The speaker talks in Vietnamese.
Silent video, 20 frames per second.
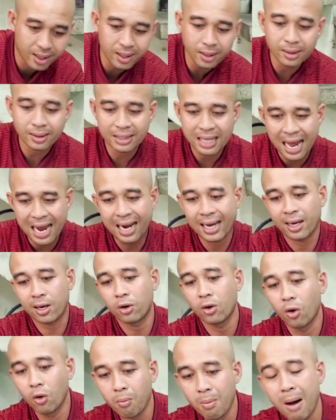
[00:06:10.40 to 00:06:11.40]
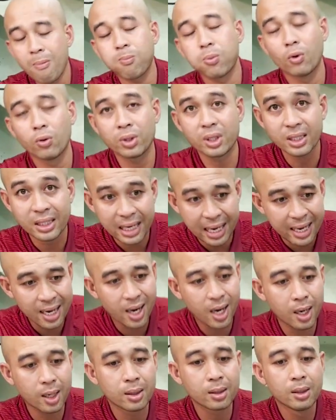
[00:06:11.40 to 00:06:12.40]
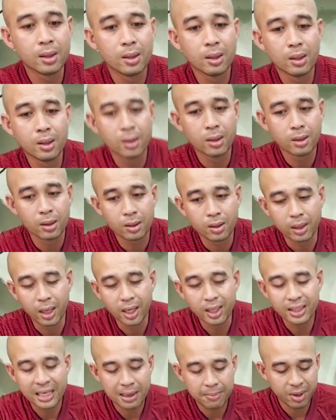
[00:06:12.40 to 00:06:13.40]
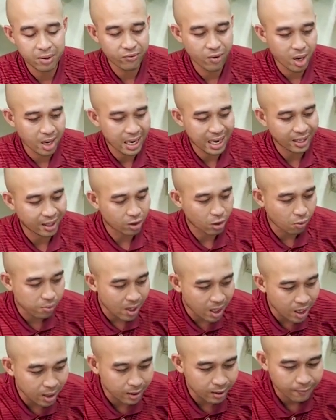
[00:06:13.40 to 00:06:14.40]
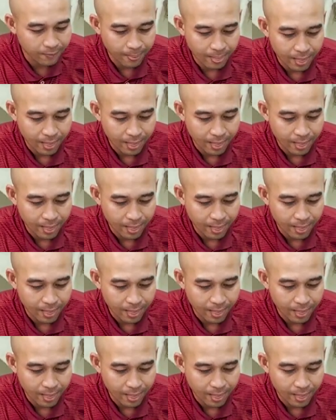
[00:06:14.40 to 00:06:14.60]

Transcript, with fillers: để tăng cái độ bóc của chiếc xe hơn, để xe mình vận hành tốt hơn.